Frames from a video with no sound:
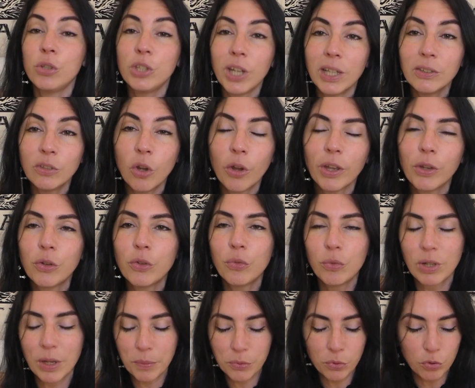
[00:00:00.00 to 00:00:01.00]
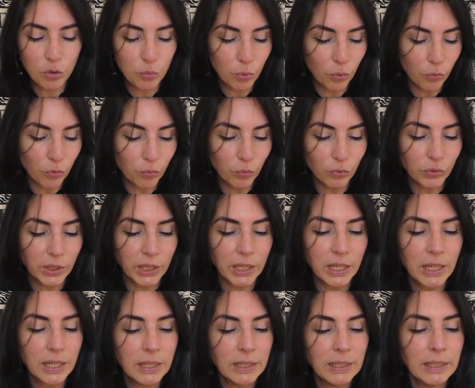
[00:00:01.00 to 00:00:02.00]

j'adore et que je voulais absolument vous montrer.